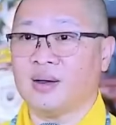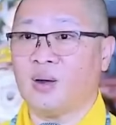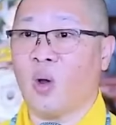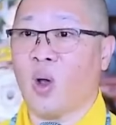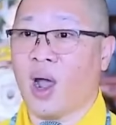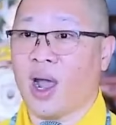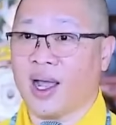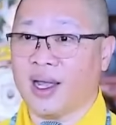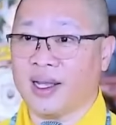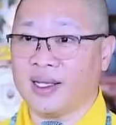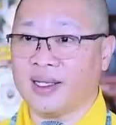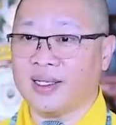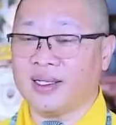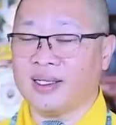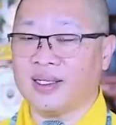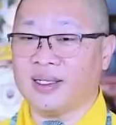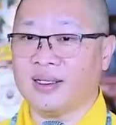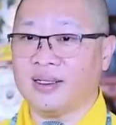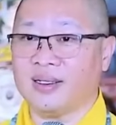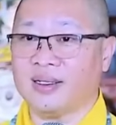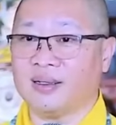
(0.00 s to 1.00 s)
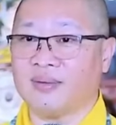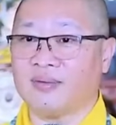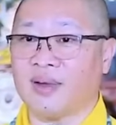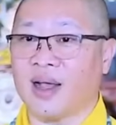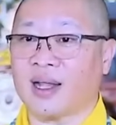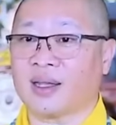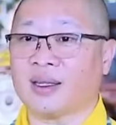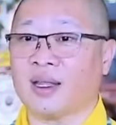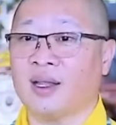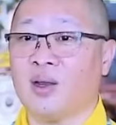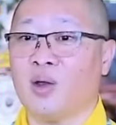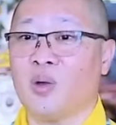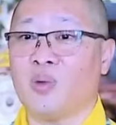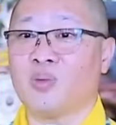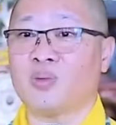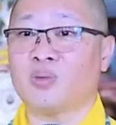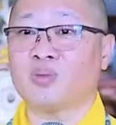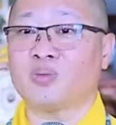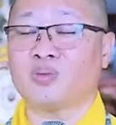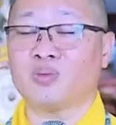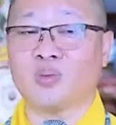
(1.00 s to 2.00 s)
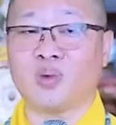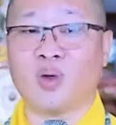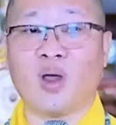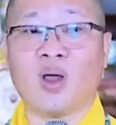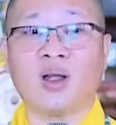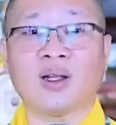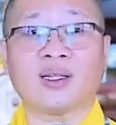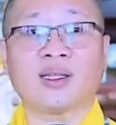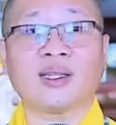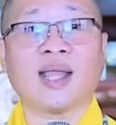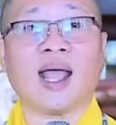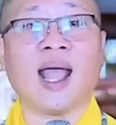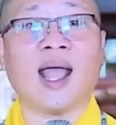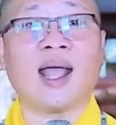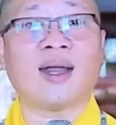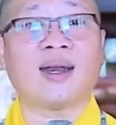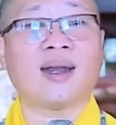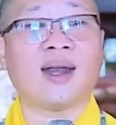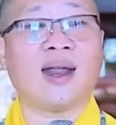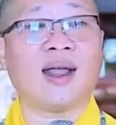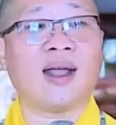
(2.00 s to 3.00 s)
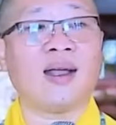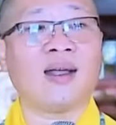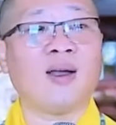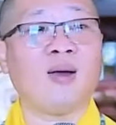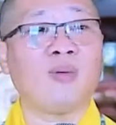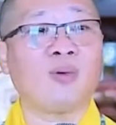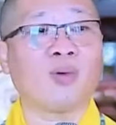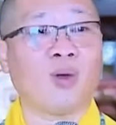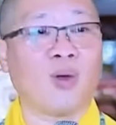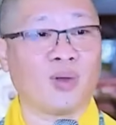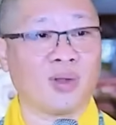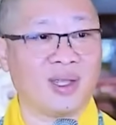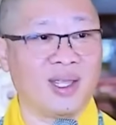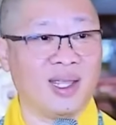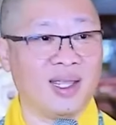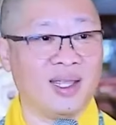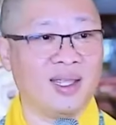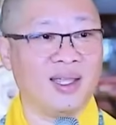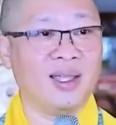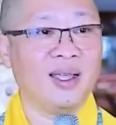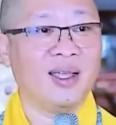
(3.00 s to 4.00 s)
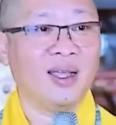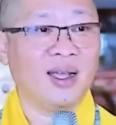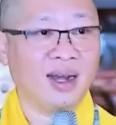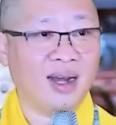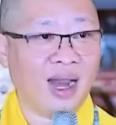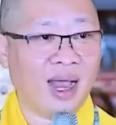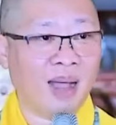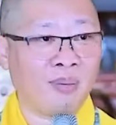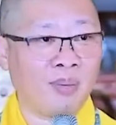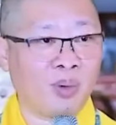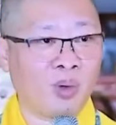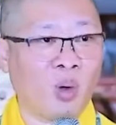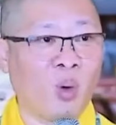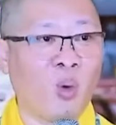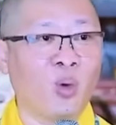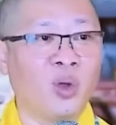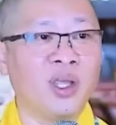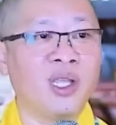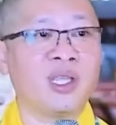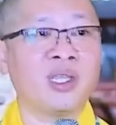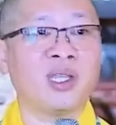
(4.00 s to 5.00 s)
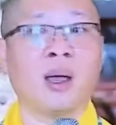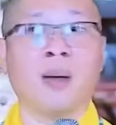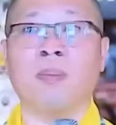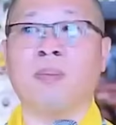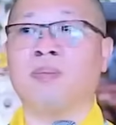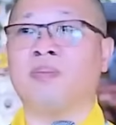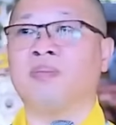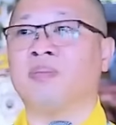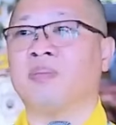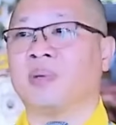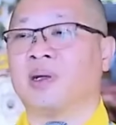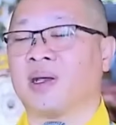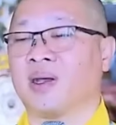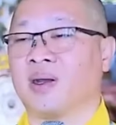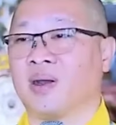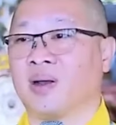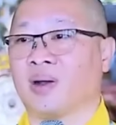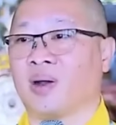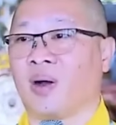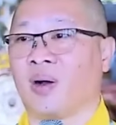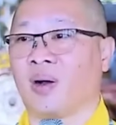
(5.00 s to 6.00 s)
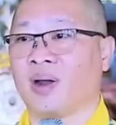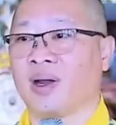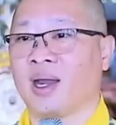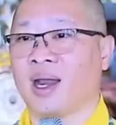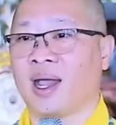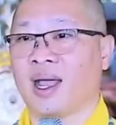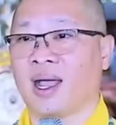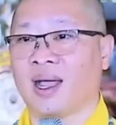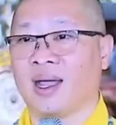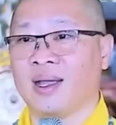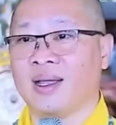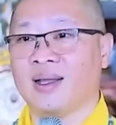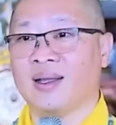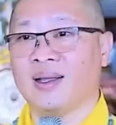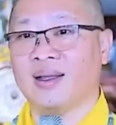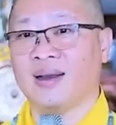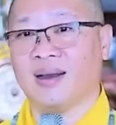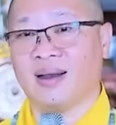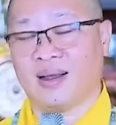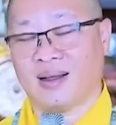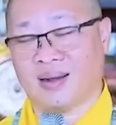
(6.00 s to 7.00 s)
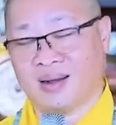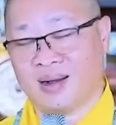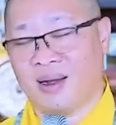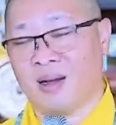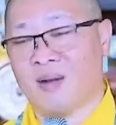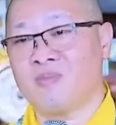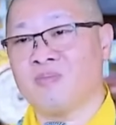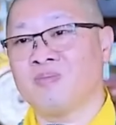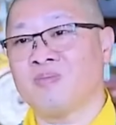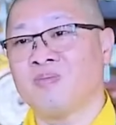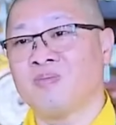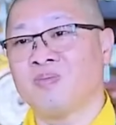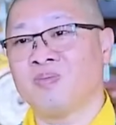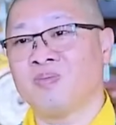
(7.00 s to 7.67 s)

hoại. Và tới lúc nó tan ra không còn gì, làm củi chùm, cái đó gọi là là không.